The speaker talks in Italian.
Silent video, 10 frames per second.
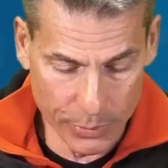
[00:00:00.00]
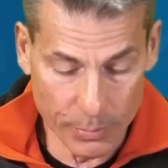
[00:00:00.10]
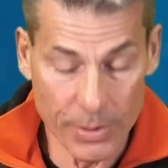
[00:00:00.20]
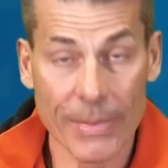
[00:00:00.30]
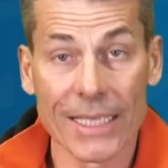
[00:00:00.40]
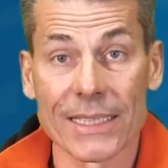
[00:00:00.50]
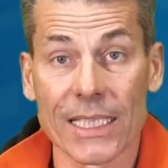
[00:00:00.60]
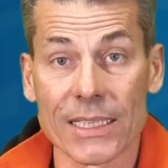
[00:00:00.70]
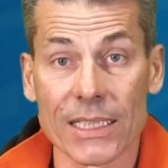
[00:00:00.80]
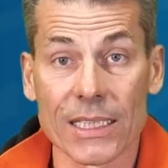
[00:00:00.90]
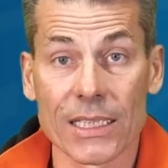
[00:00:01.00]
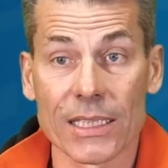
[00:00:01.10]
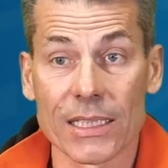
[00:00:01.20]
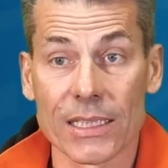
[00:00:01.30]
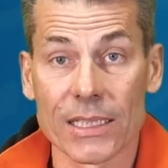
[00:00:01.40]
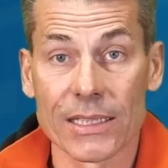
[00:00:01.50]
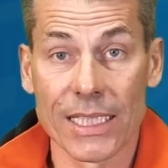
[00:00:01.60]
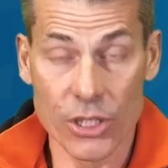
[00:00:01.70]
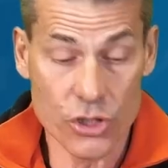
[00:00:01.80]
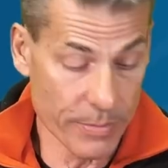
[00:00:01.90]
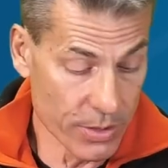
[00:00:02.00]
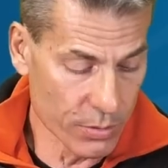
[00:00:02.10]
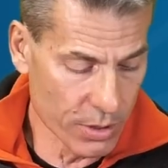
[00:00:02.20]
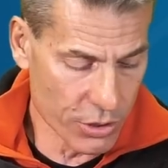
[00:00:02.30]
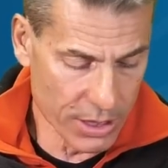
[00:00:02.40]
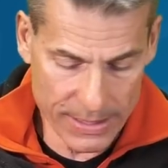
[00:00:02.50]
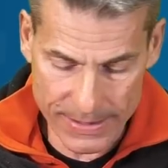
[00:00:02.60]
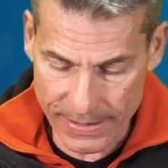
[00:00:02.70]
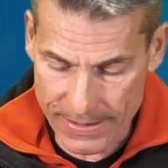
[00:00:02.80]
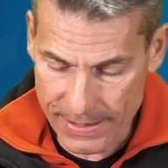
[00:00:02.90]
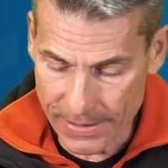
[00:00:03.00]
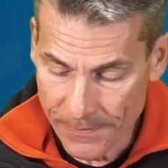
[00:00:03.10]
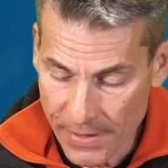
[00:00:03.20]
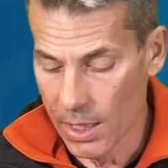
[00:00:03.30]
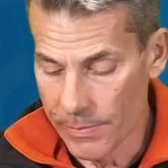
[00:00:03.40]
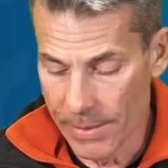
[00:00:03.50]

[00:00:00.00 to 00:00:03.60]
problematica di eh, danneggiamento delle celle stesse. Il